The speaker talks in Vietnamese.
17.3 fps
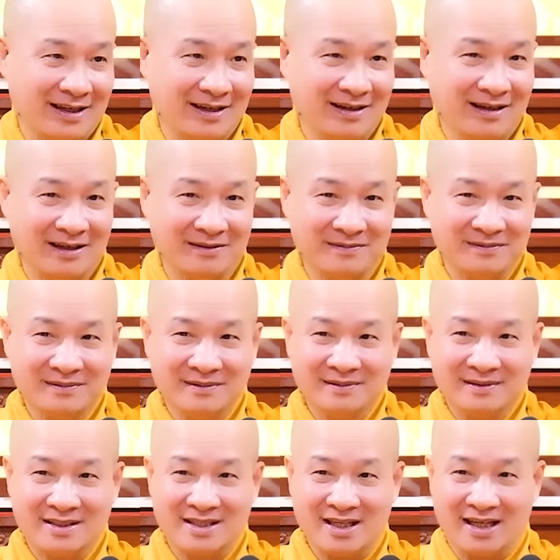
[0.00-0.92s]
hiểu không?
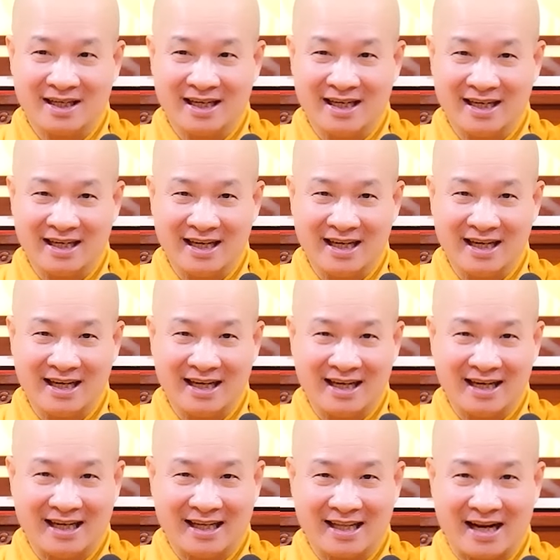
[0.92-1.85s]
Cho nên
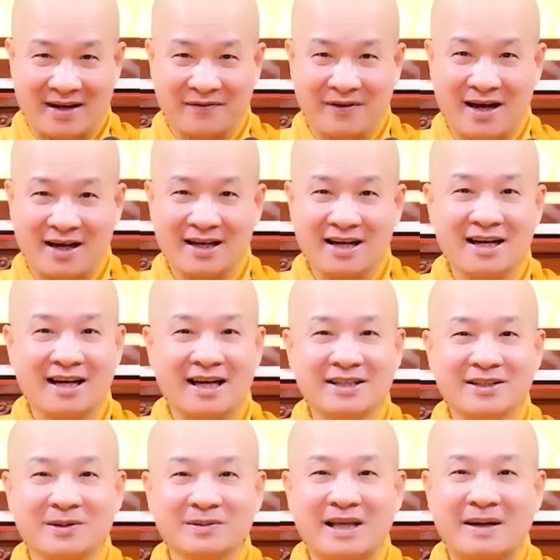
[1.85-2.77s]
là thành Phật
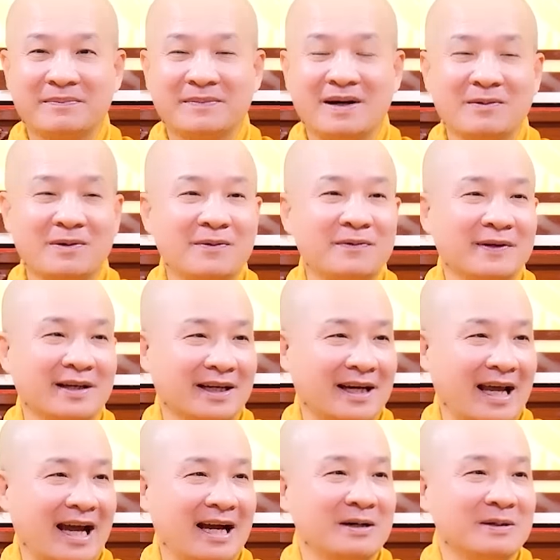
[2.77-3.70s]
là chỗ tâm không có
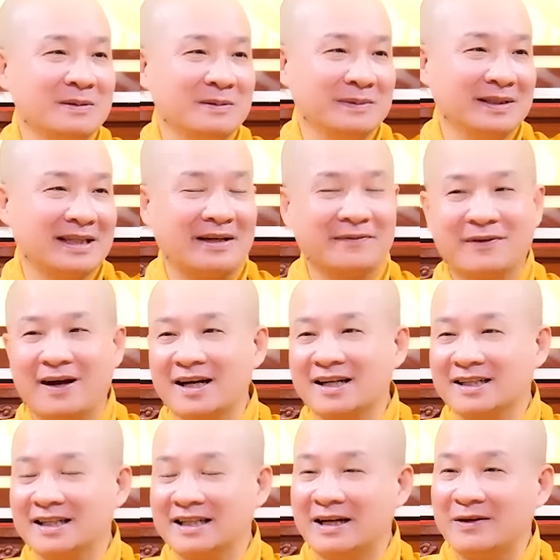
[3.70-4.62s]
phiền não mới thành
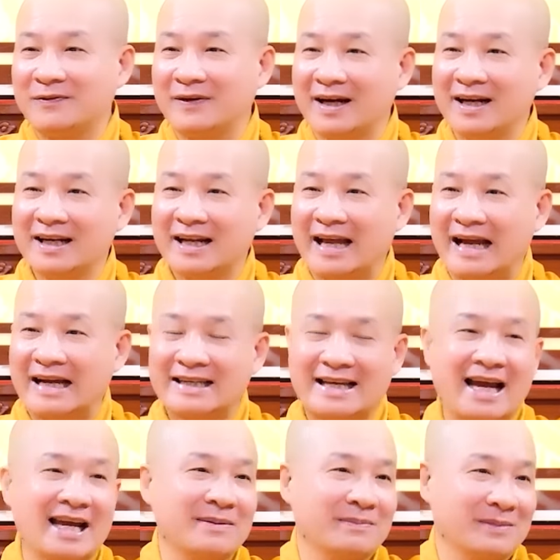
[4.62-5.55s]
Phật, chứ đâu phải là ăn
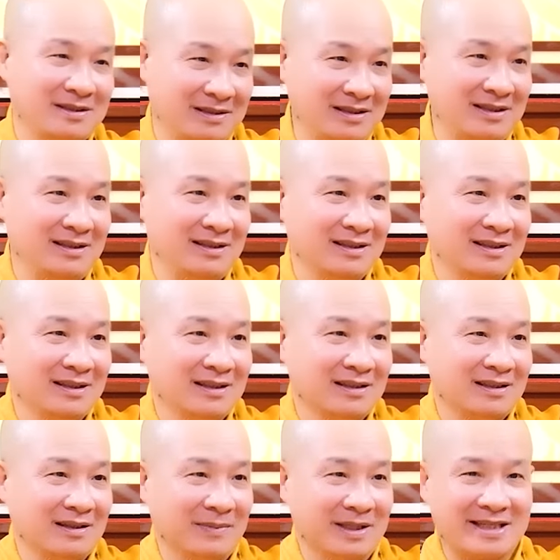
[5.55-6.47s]
chay một bữa.
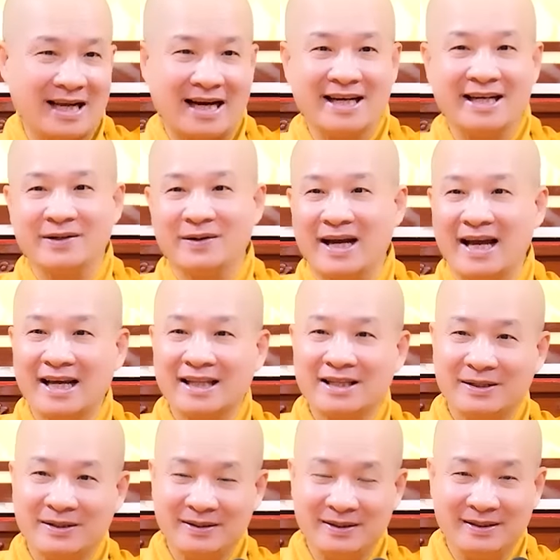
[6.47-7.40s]
Và mình tránh điều ác
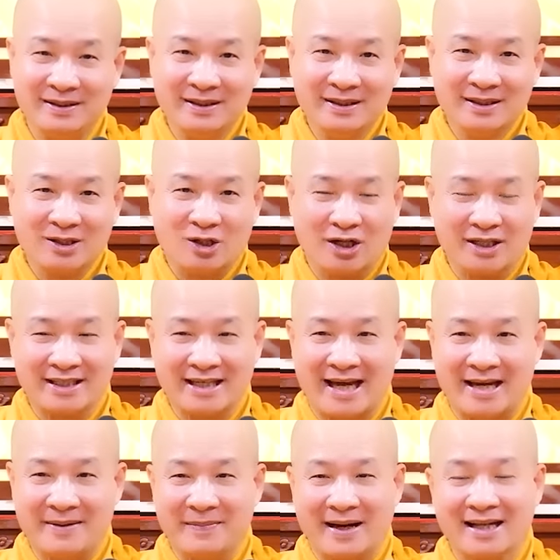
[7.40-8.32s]
thôi, còn
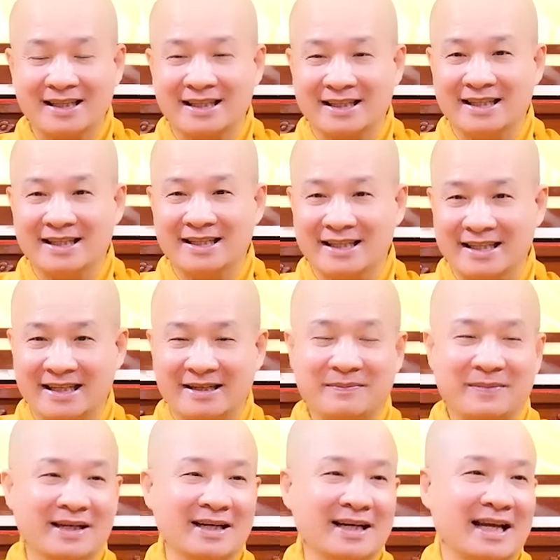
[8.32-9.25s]
chay mặn tỳ
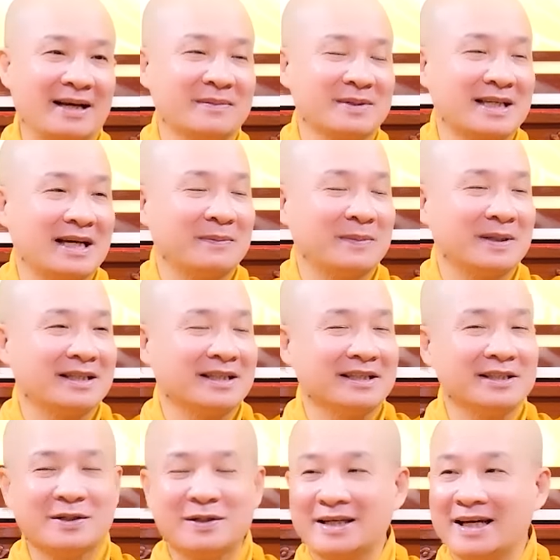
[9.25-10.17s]
duyên, miễn làm sao mình
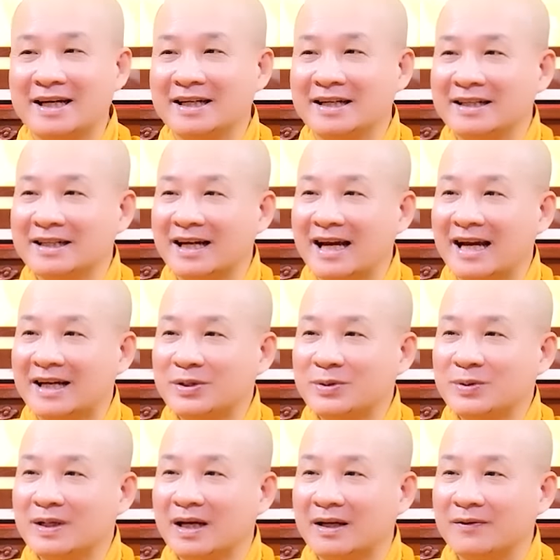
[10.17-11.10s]
giữ cho gia đình được an
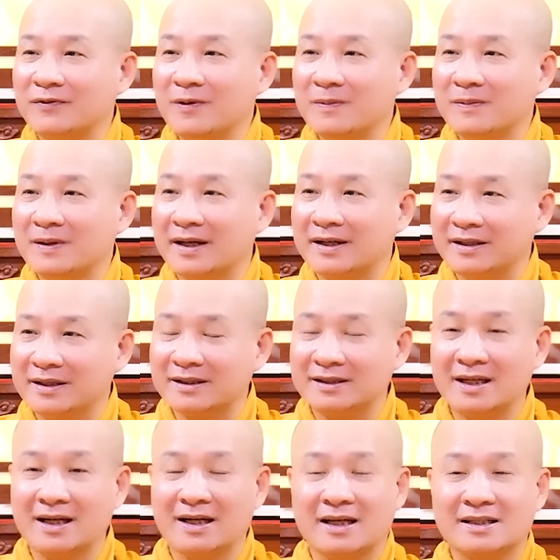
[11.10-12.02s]
vui hạnh phúc là
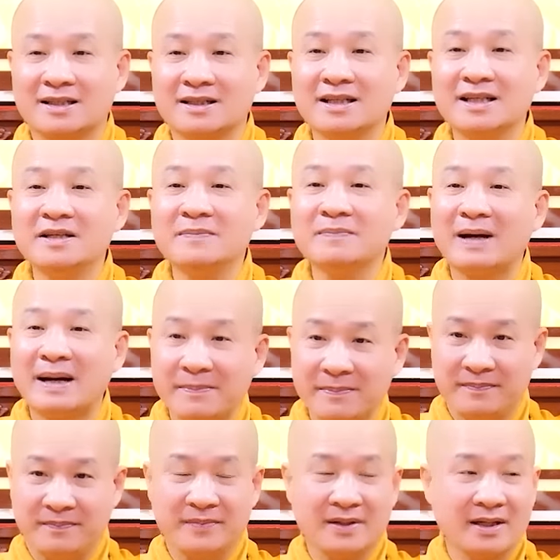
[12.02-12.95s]
được, tức là sự im
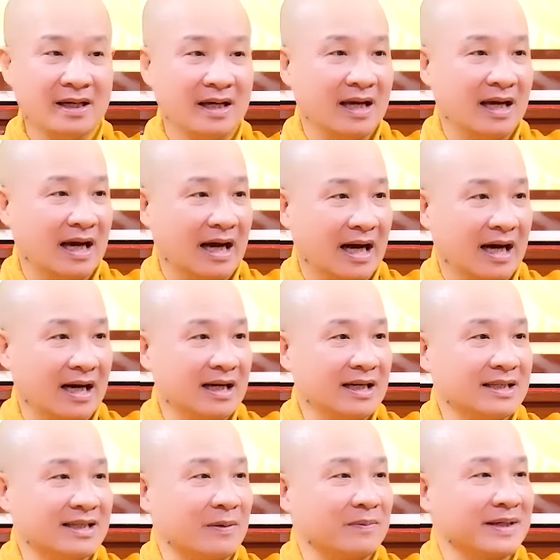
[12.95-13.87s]
ấm
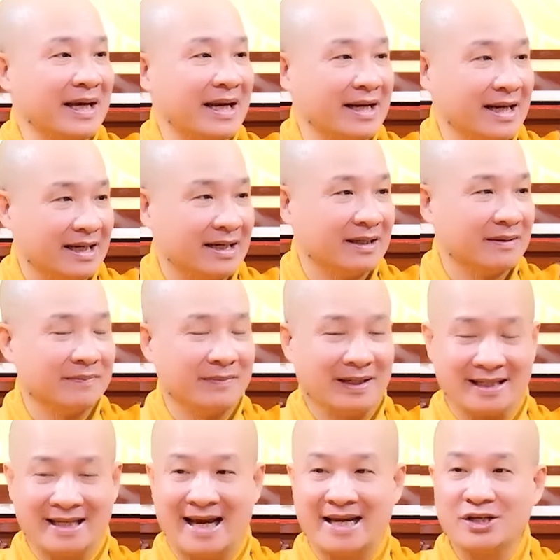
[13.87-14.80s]
ở trong gia đình,
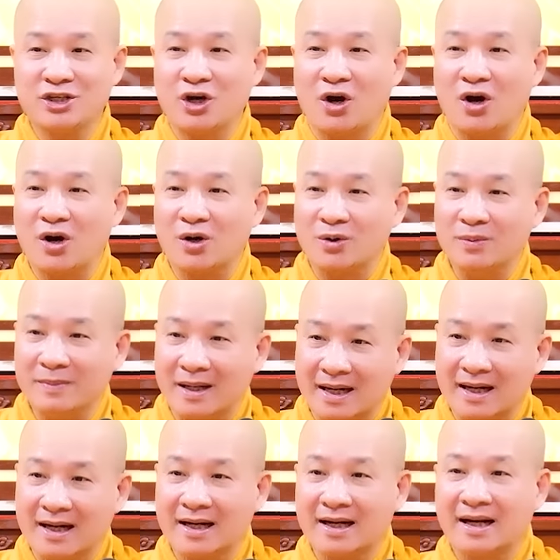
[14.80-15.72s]
mà vai trò của
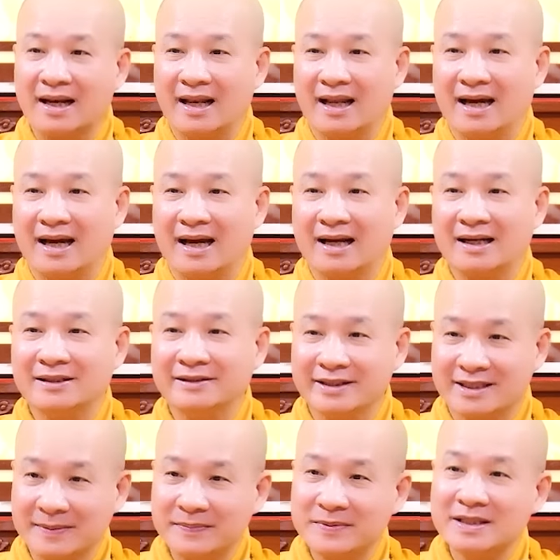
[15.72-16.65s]
mình là
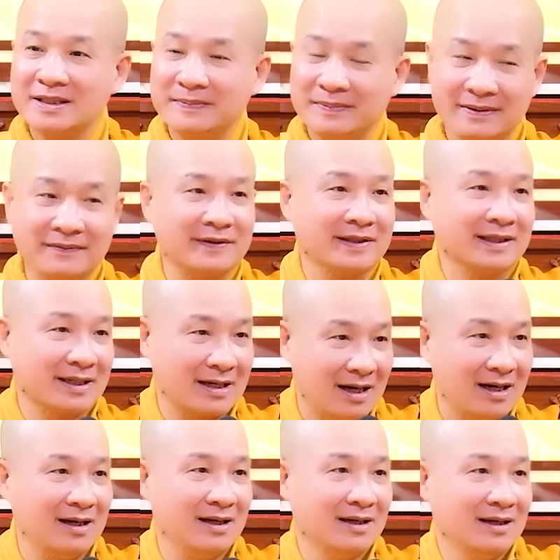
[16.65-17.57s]
người sắp xếp cái việc
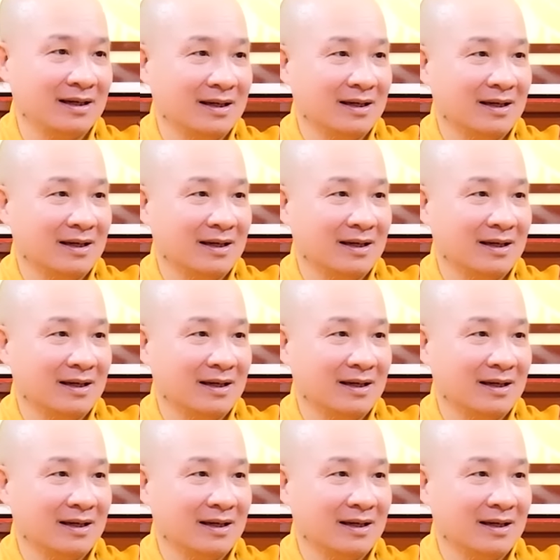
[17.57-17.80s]
đó.